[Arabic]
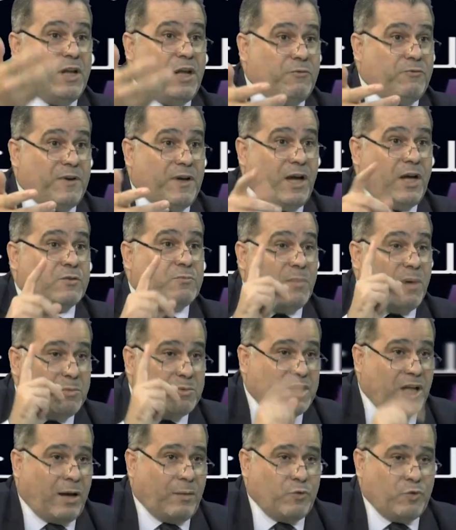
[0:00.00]
اعفاءات ما
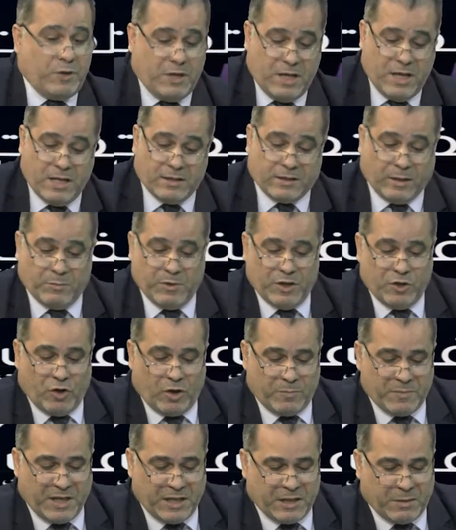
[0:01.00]
بدعمهم طب
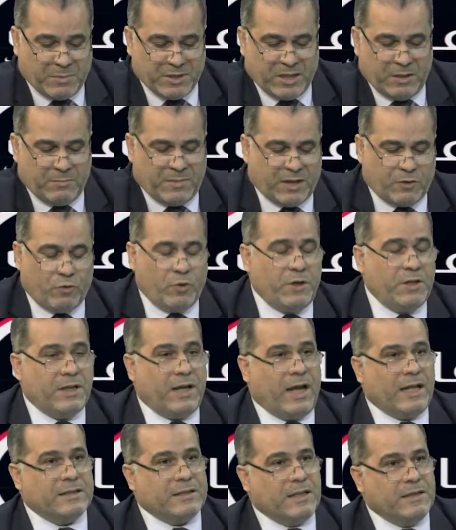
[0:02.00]
اليوم نحن بدل ما نروح
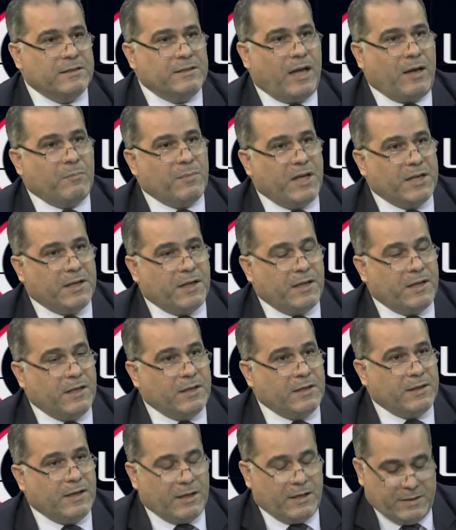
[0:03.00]
حتى ندعم انا
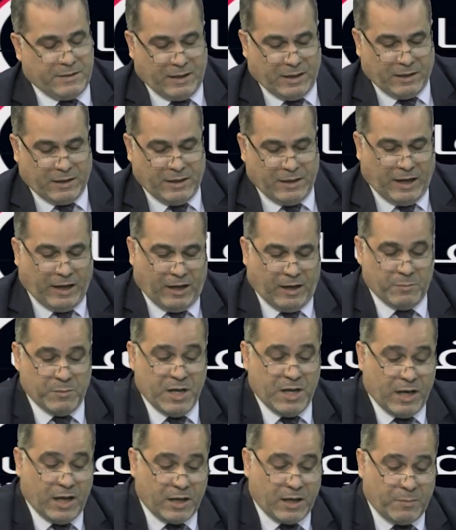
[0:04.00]
النقل العام
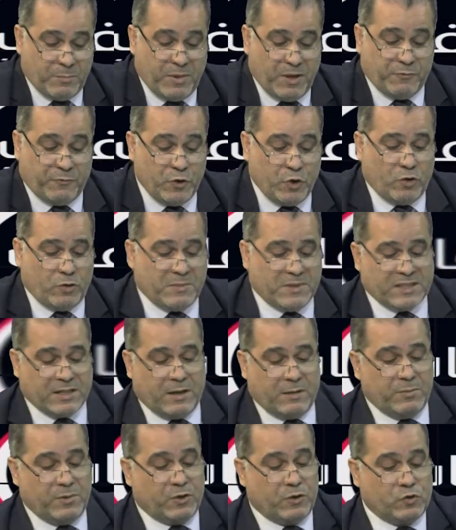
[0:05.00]
انا نعم. فيهم
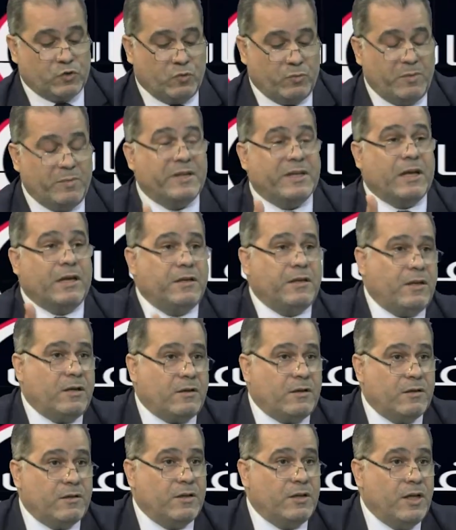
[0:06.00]
مثلا من رسوم
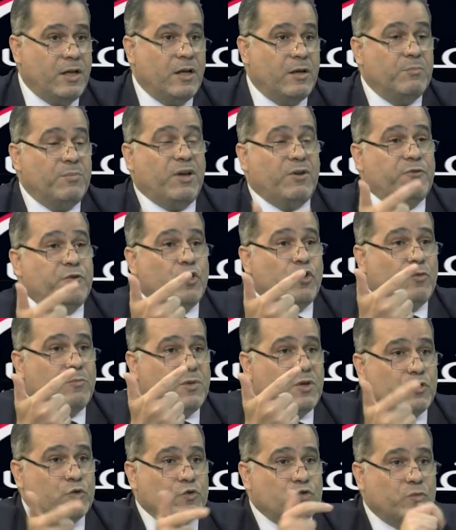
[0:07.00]
الميكانيك بيع فيهم
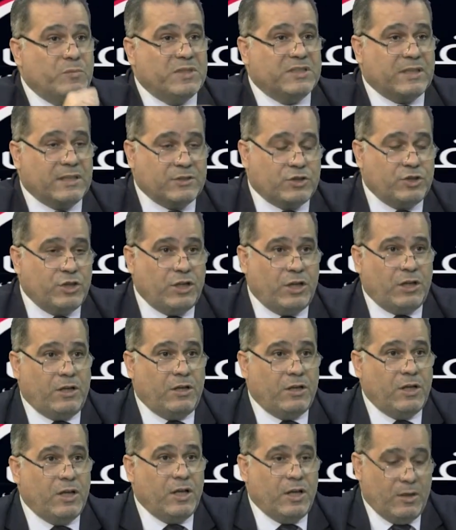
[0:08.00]
من رسوم التسجيل
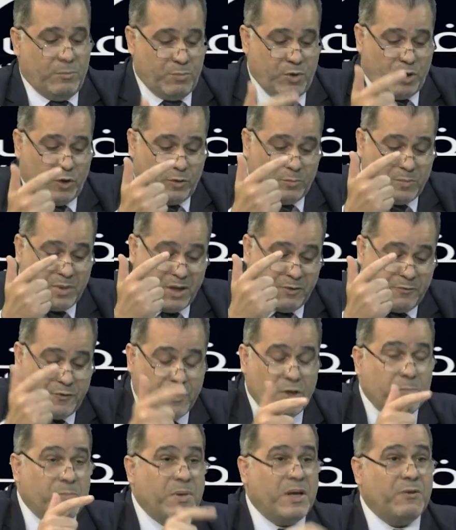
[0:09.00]
نعم. بيع
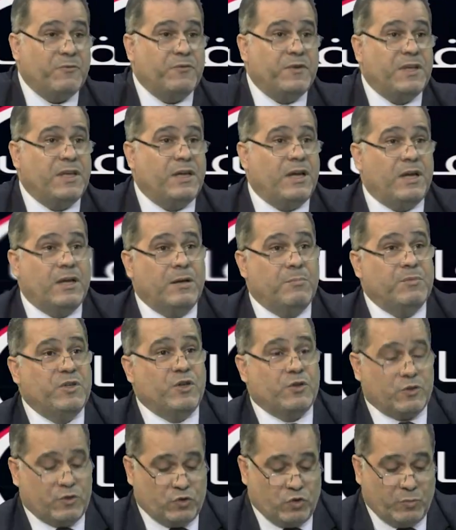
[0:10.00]
في بيع في آه، من
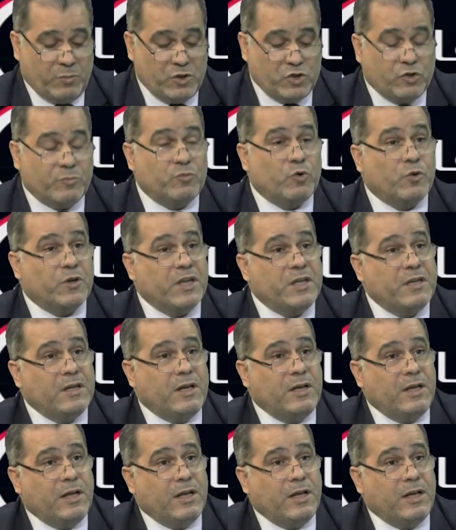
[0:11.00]
الرسوم الجمركيه